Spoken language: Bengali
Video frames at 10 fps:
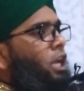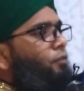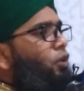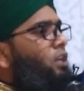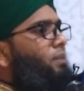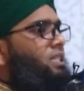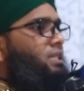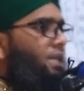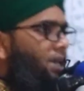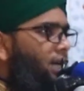এই ফকির
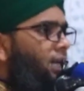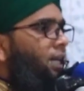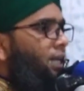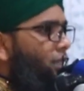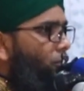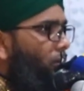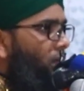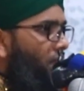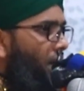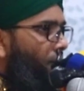বাজার থেকে
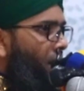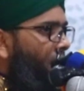স্কুলটা